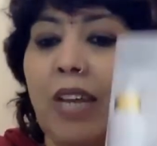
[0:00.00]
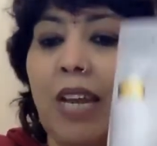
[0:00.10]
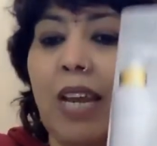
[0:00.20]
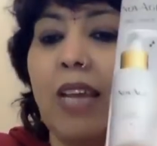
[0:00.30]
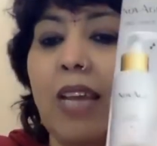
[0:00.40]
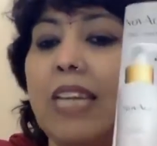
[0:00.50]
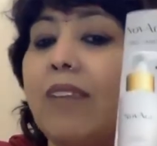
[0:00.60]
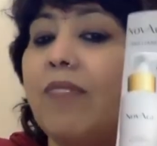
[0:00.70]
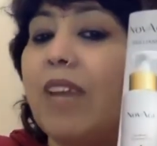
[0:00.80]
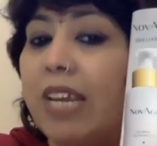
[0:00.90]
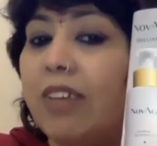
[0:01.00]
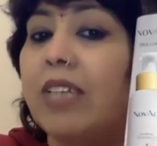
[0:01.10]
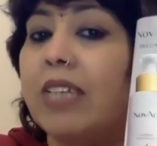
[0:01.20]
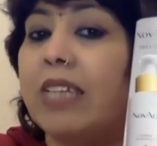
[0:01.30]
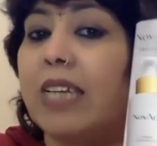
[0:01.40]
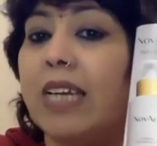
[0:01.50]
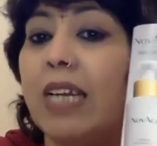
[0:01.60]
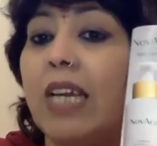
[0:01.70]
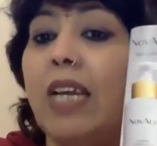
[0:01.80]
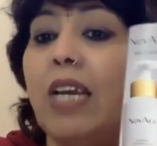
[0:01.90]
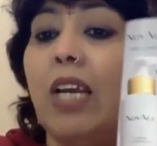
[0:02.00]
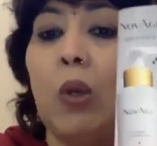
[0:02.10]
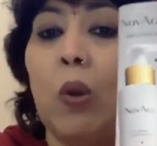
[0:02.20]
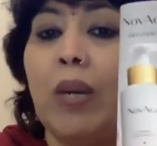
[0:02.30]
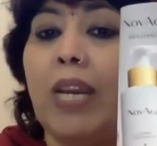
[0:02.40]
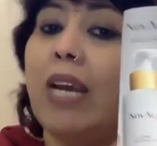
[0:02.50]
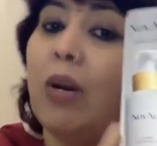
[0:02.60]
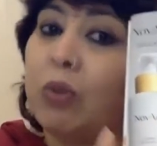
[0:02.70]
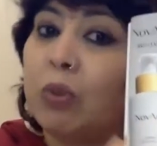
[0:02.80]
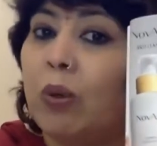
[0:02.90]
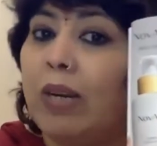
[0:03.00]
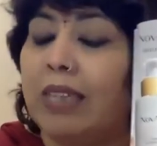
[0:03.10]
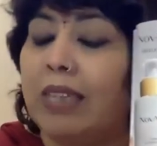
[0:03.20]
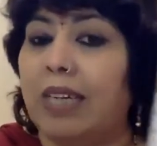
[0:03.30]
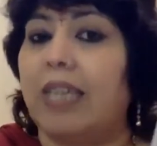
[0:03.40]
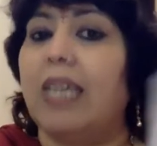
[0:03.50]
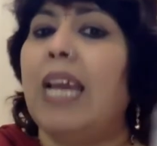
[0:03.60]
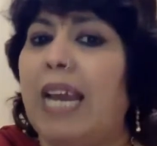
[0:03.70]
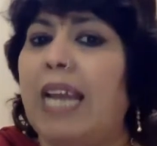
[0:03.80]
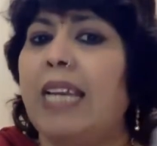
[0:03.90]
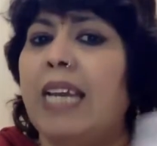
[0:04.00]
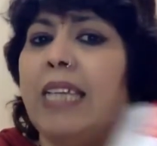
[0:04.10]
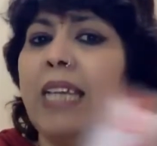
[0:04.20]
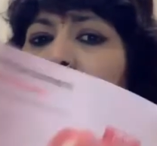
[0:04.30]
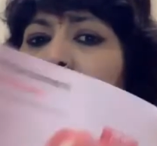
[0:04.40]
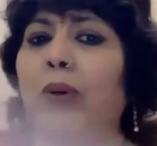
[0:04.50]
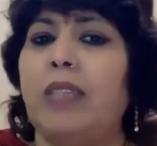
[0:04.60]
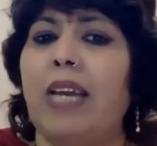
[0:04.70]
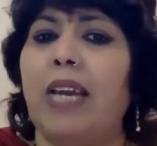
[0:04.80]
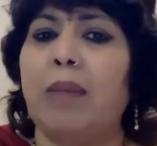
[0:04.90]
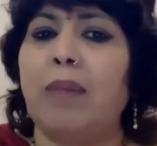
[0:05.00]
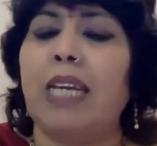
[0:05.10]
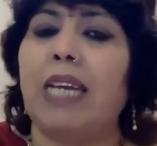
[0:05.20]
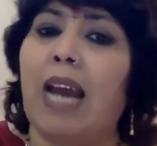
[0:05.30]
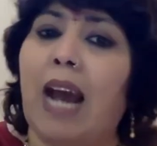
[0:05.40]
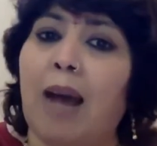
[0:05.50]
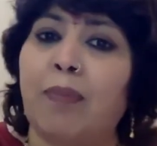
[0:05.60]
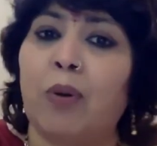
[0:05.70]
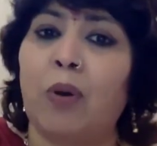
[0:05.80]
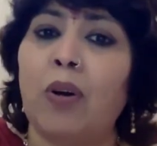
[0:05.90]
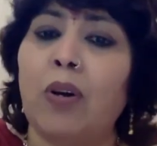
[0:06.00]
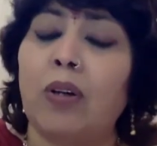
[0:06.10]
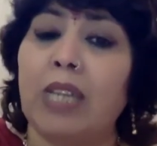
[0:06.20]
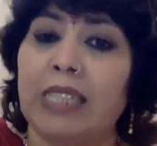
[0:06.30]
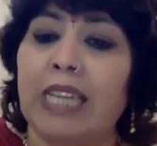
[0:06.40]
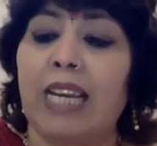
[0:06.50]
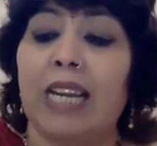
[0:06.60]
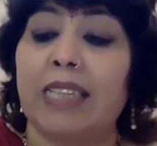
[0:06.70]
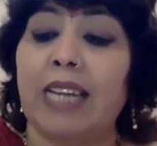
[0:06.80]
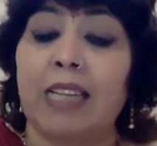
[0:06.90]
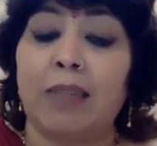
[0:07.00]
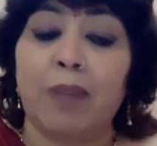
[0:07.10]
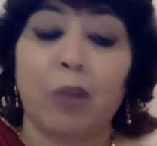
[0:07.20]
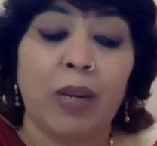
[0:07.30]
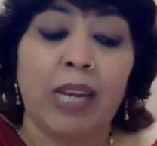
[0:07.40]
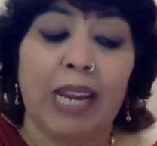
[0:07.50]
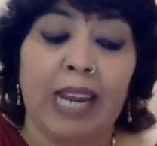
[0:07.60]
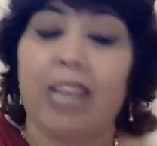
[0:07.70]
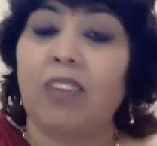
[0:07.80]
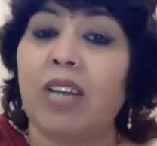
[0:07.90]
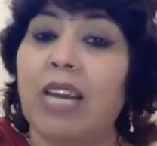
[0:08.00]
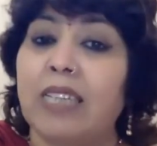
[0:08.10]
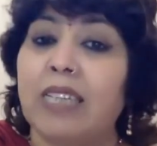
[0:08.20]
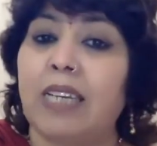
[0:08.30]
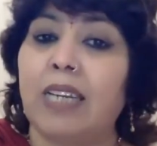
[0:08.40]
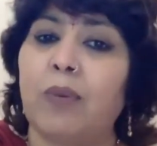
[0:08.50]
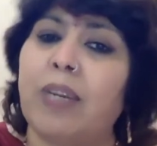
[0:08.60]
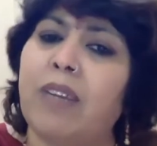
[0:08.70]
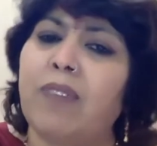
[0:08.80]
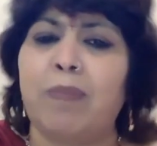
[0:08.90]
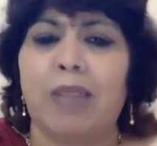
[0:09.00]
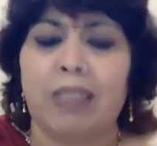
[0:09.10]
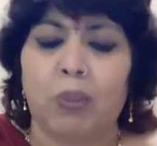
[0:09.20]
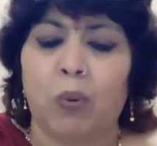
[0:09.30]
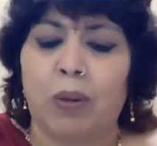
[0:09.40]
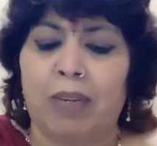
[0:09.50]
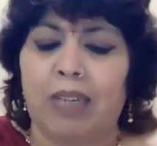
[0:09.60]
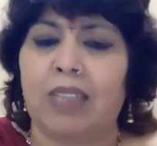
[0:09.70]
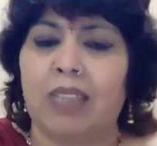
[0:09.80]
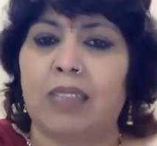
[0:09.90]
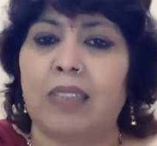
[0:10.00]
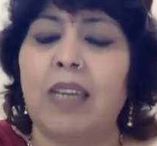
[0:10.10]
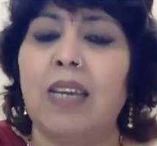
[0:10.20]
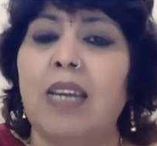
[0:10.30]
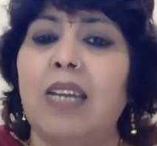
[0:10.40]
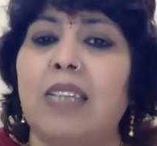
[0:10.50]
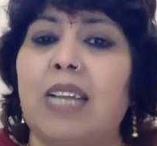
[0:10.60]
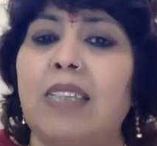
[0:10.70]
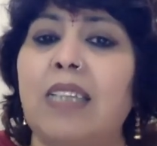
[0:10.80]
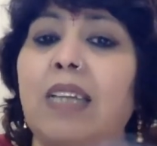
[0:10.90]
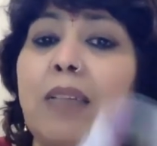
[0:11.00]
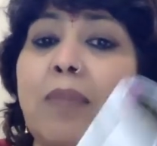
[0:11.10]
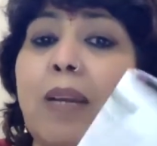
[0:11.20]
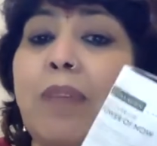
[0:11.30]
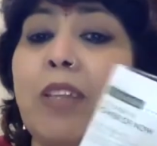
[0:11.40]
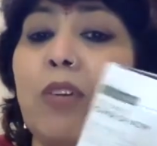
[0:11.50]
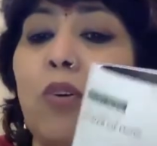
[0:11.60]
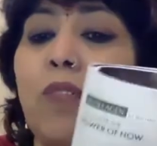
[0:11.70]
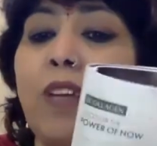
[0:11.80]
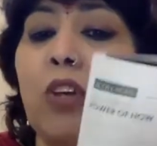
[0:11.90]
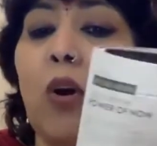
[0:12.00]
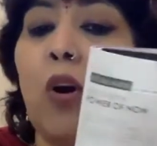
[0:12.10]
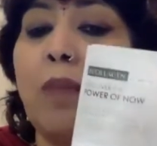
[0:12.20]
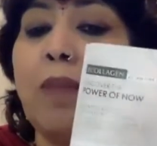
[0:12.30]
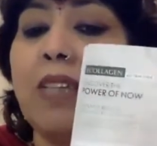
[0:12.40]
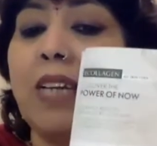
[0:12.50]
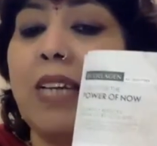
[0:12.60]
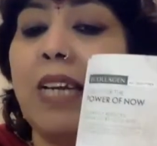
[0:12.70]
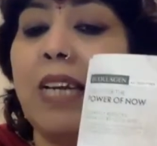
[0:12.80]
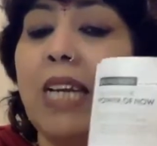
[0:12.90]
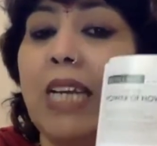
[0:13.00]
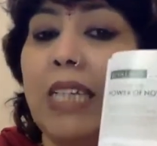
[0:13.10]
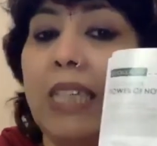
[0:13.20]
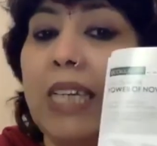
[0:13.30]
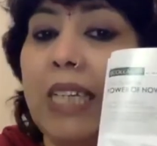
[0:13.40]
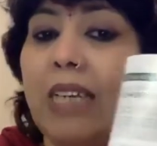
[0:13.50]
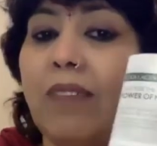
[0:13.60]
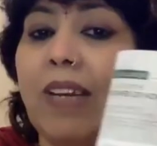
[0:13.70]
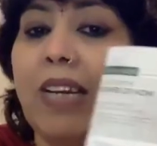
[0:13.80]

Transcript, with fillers: है स्किन वेरिएशन है ग्लो नहीं है उसको लाता है एंटी एजिंग तो होती है इनमें ये आपको इसके लिए लगाता है इसमें कोई एज का ऐसा नहीं है ट्वेंटी फाइव प्लस कोई भी लगा सकता है साथ ही साथ हमारे पास नोवेज के और भी सेट है ये ग्रीन वाला